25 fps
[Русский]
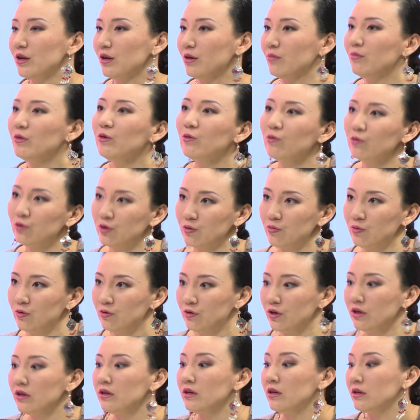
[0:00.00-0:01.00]
И мы учим
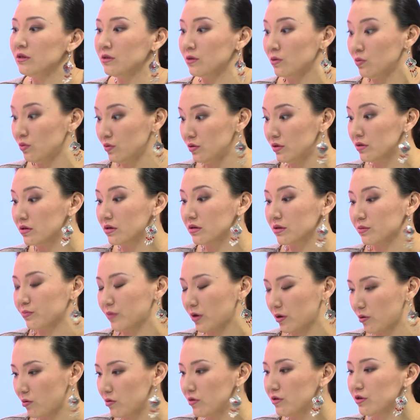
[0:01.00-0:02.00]
людей, и эти люди
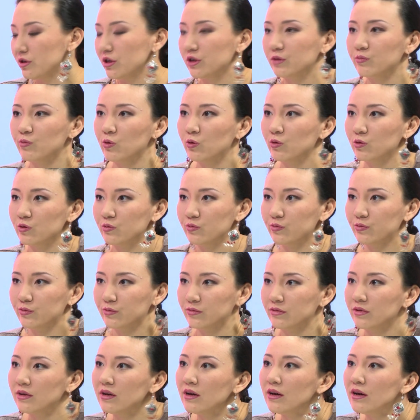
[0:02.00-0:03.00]
спокойно сейчас могут
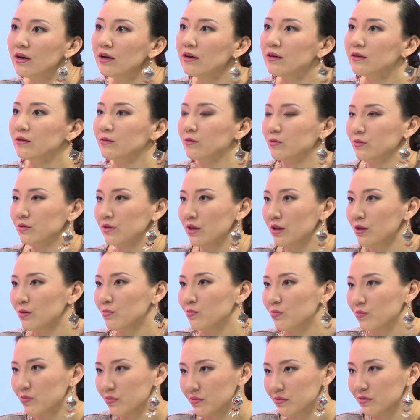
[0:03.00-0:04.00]
в
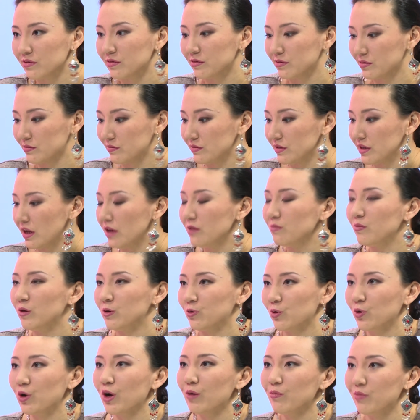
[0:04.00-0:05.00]
целом э, связать
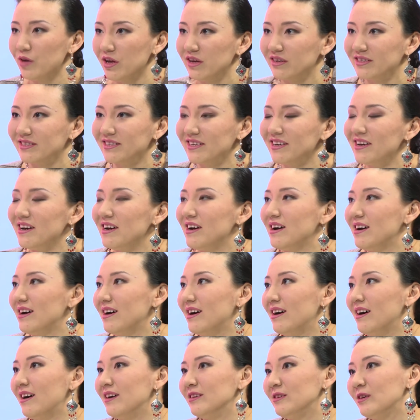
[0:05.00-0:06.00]
большой комплект.
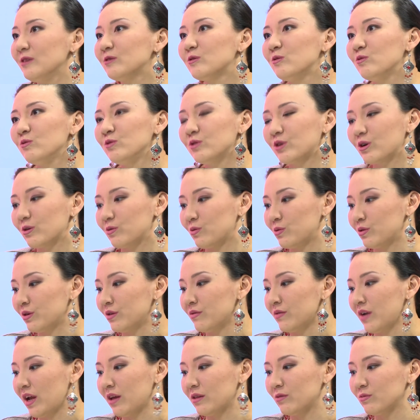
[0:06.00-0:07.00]
А есть люди, которые
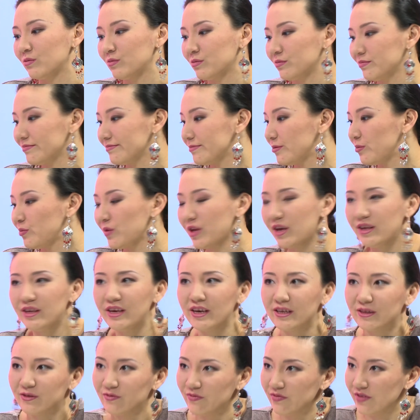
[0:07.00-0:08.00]
говорят, у меня
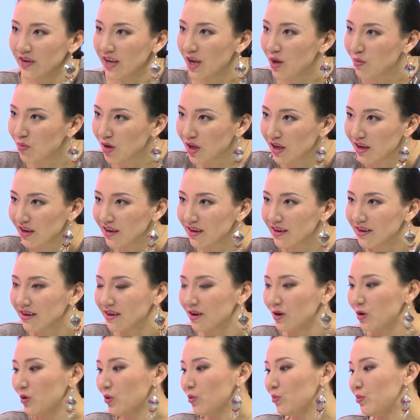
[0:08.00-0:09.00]
нет времени,
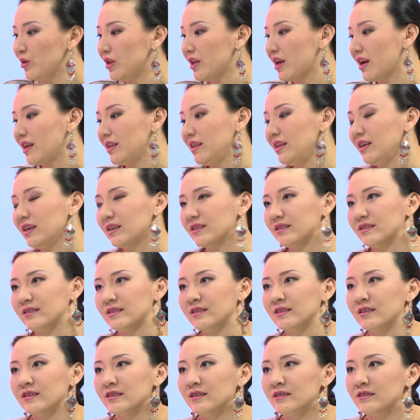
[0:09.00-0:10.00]
у меня нет
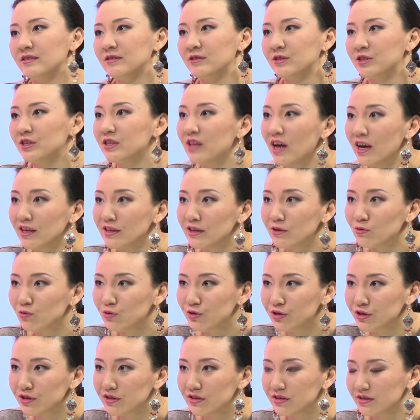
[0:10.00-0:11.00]
э, желания
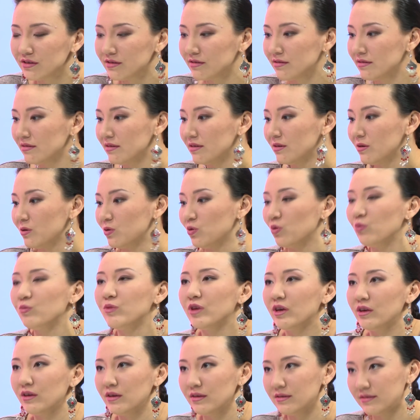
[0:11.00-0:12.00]
учиться, но у
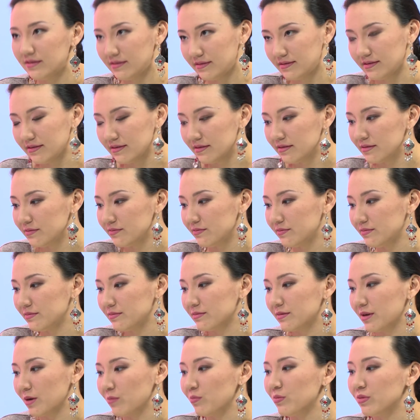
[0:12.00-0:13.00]
меня есть э,
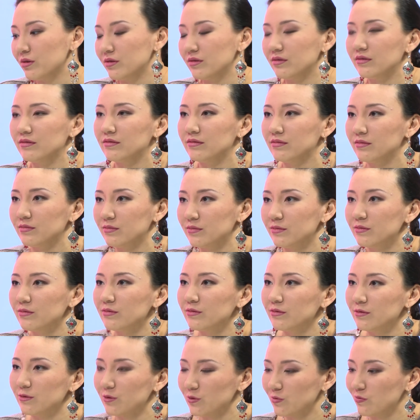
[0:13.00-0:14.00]
как бы
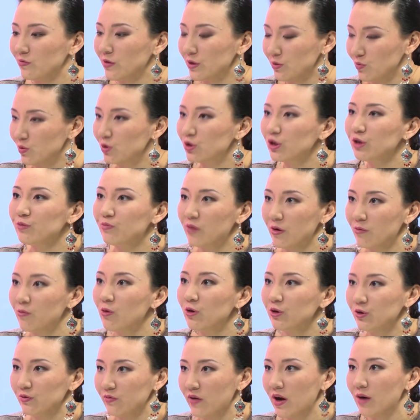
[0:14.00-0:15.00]
э, возможность
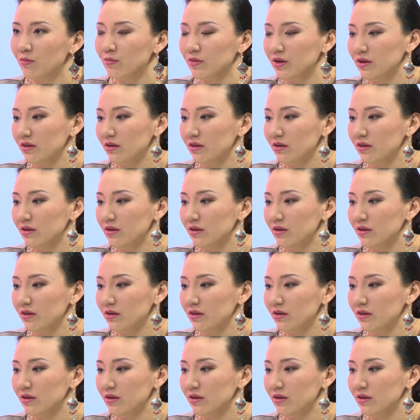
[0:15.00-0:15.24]
помочь вам.